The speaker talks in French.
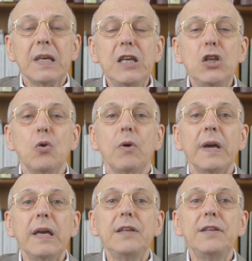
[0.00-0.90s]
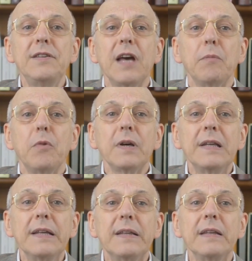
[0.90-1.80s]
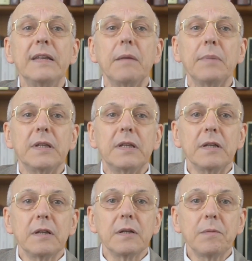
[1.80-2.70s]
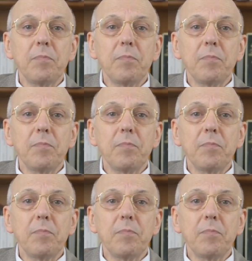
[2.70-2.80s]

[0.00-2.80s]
ignorait initialement qu'il était diabétique.